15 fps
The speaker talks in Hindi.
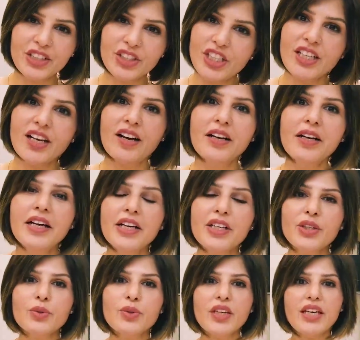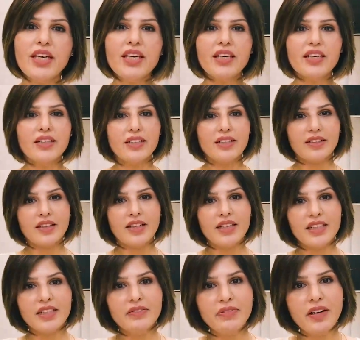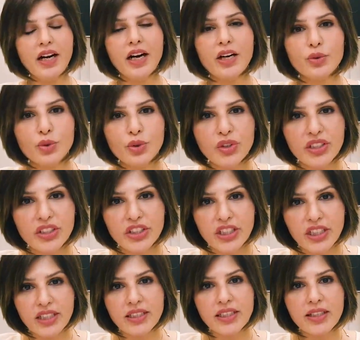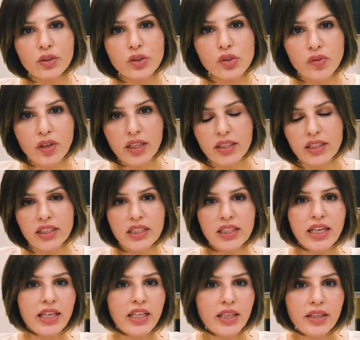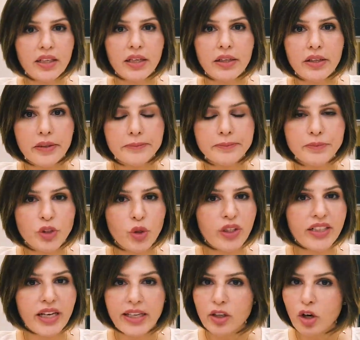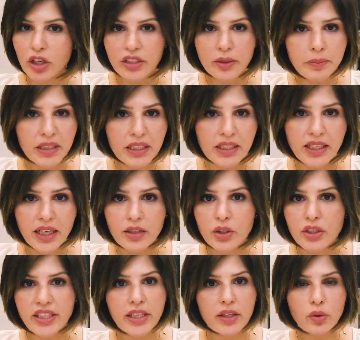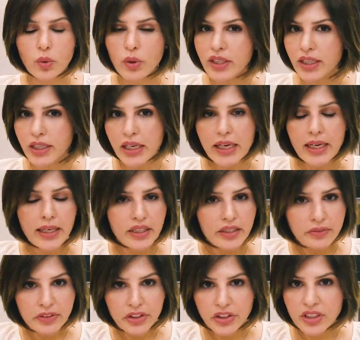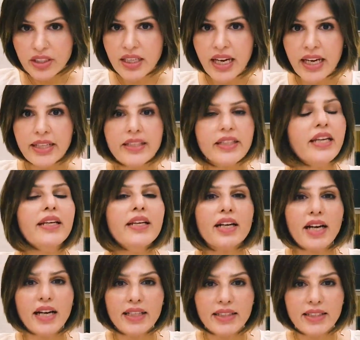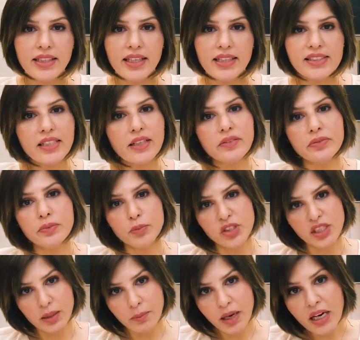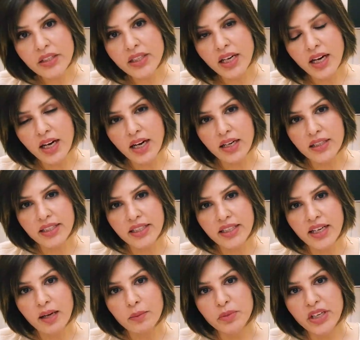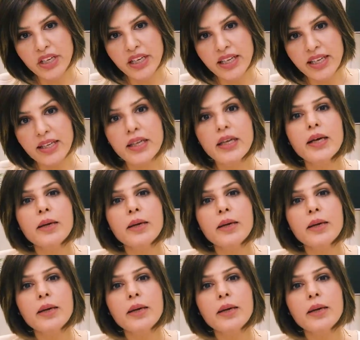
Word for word: जी हाँ क्योंकि खलीफा हारून रशीद ने उस वक्त ये कोई डायकॉटमी या ये कोई डिवीज़न लाइन नहीं लगाई थी कि सिर्फ मुसलमान यहाँ आके ही काम करेंगे